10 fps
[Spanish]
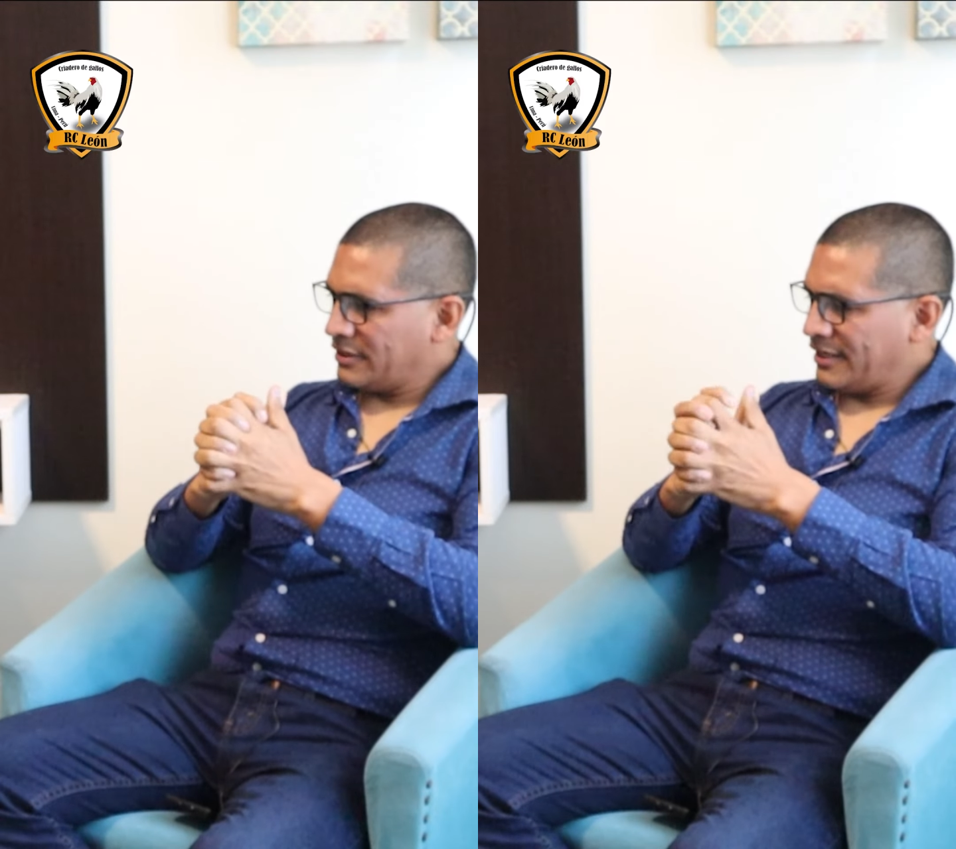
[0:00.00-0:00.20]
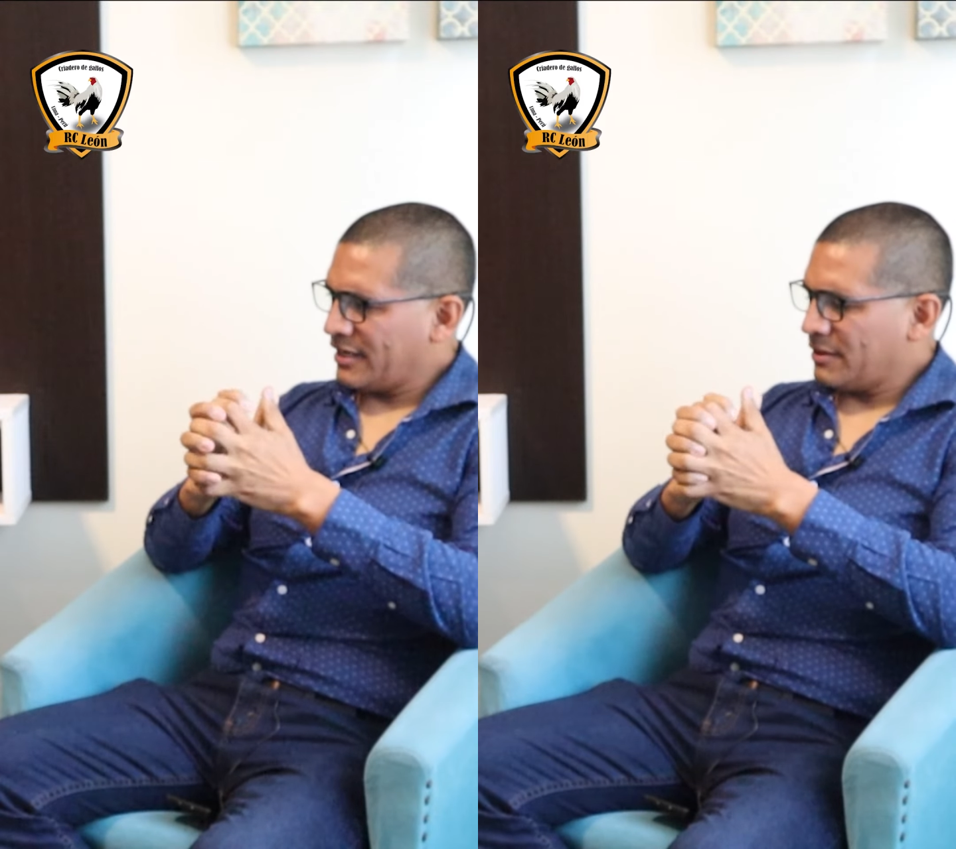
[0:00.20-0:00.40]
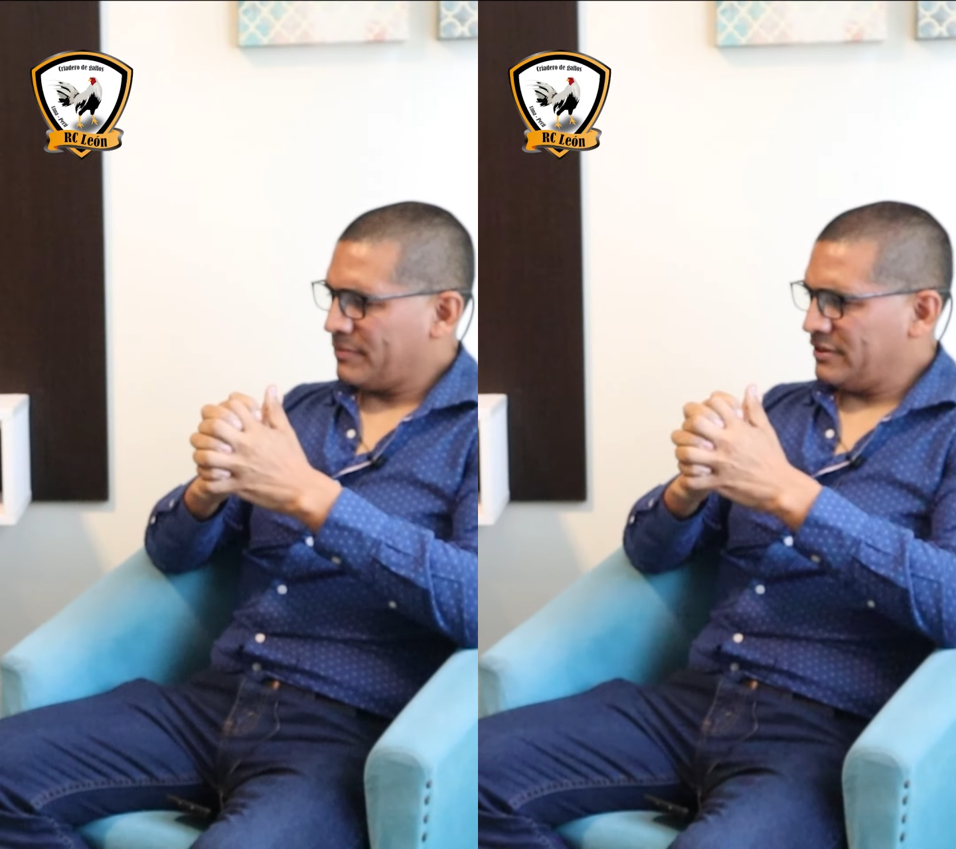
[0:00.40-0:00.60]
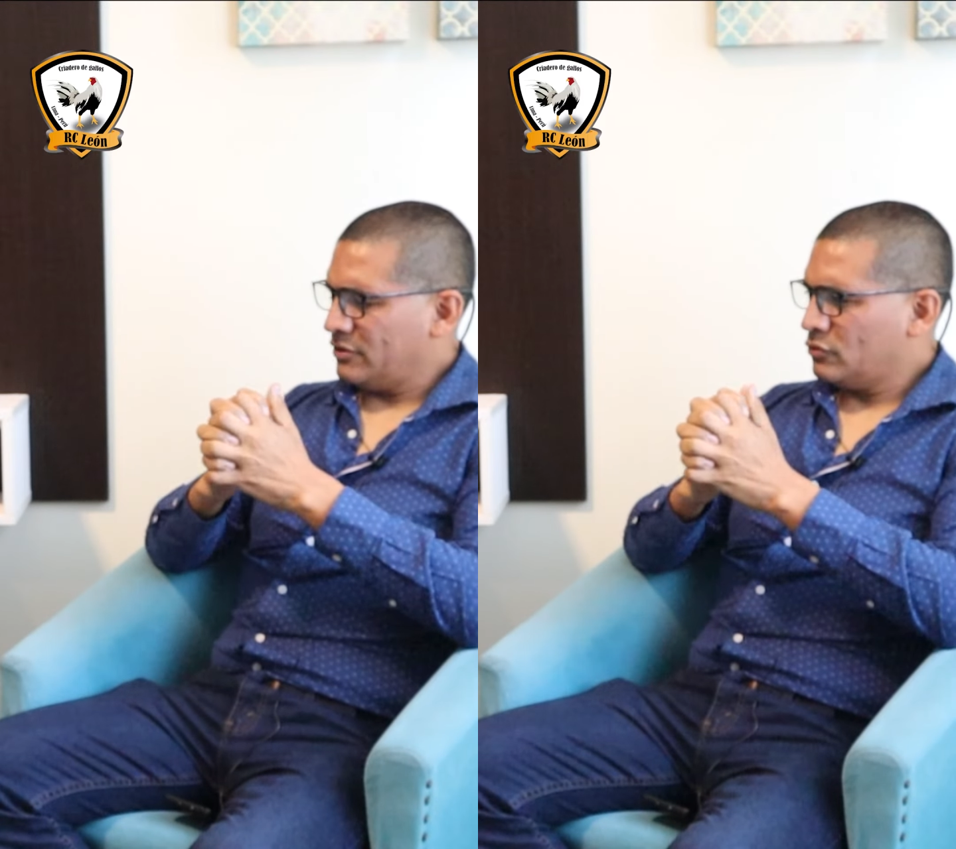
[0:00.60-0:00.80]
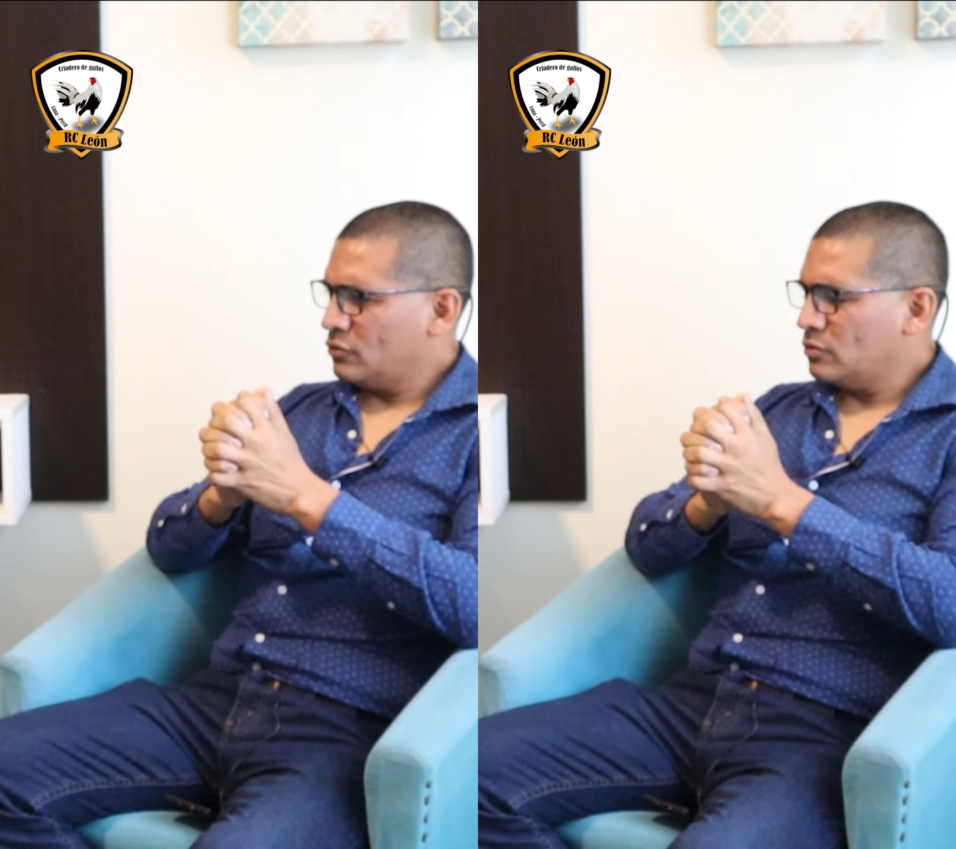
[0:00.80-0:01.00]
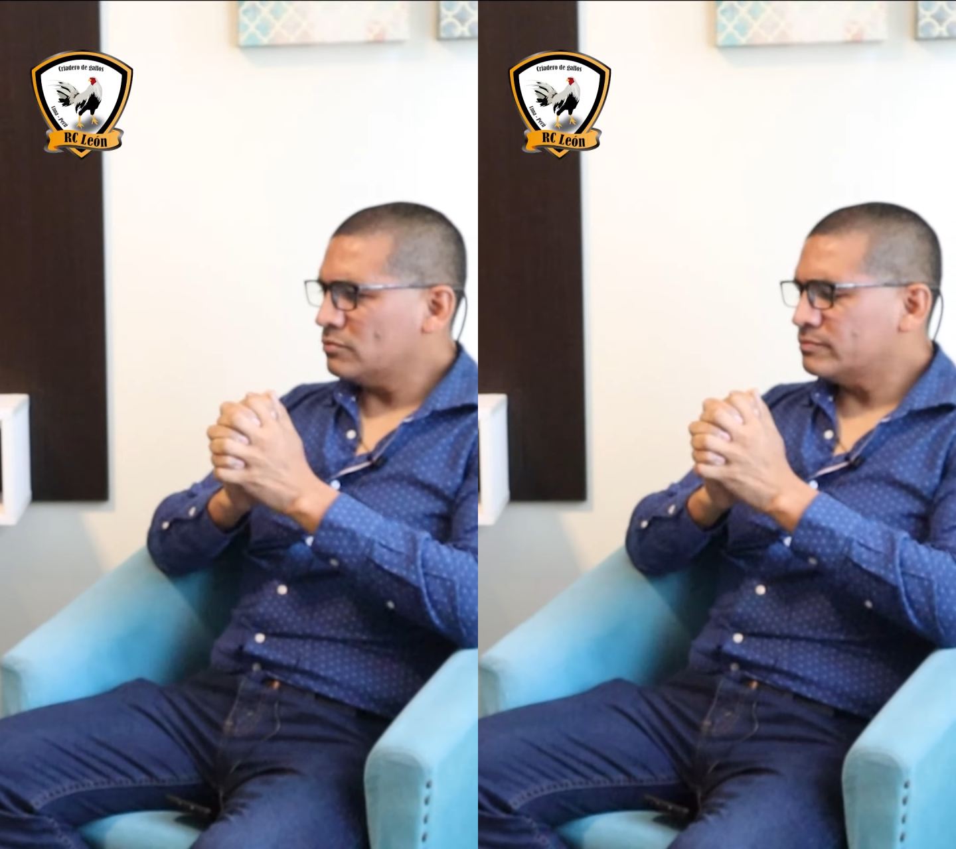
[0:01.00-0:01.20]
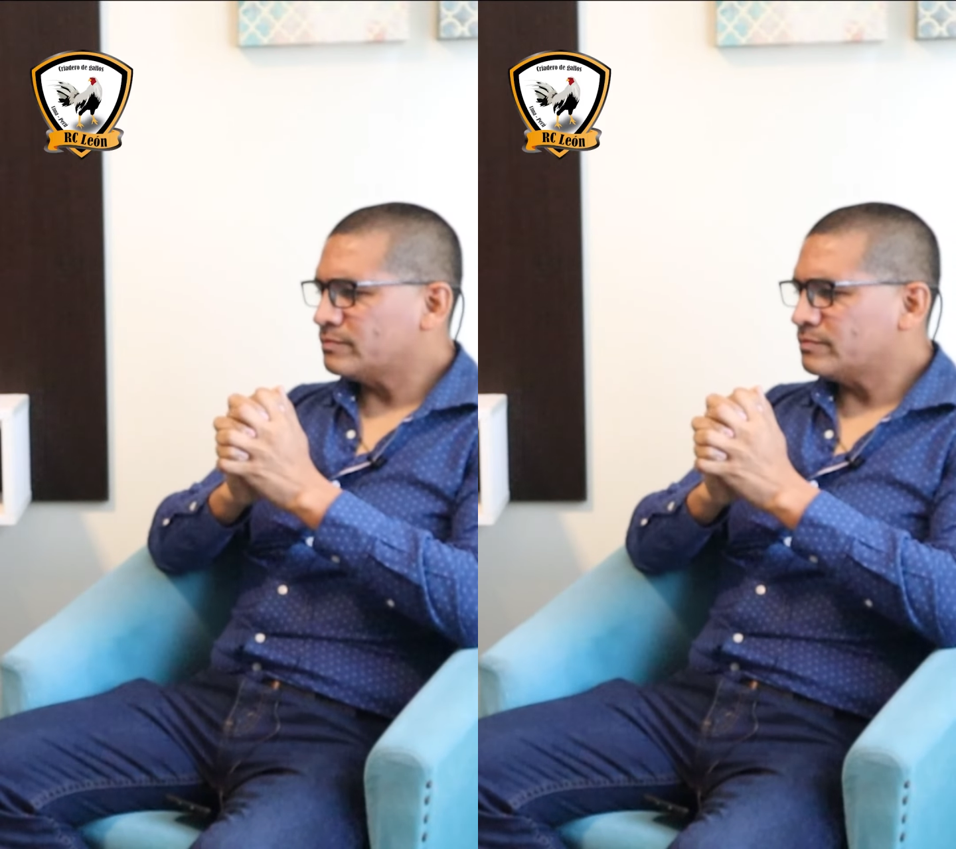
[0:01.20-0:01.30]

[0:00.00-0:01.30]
que de repente tú